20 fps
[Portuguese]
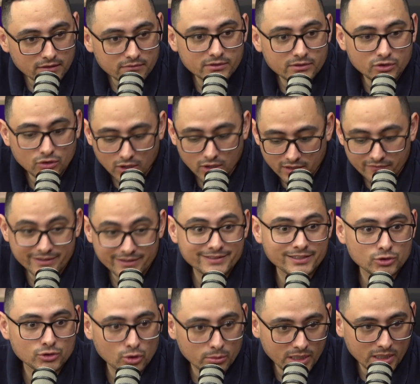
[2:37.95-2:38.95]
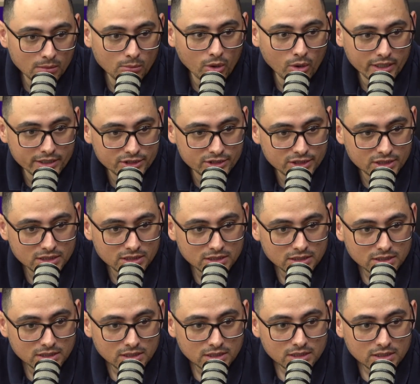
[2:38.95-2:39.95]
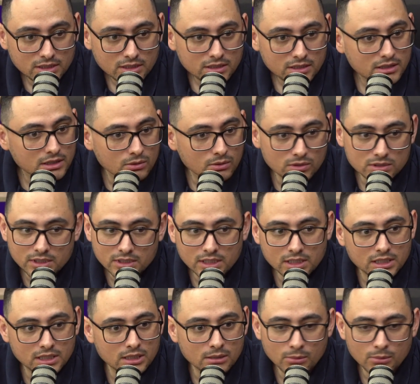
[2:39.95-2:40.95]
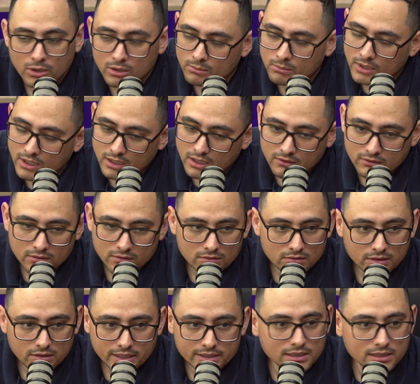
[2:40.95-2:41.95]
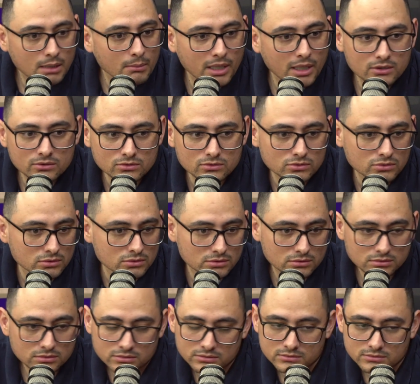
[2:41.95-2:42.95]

A vitória vai ser sobre a morte. Agora aqui. É Enquanto aqui, meu irmão, é trabalho duro.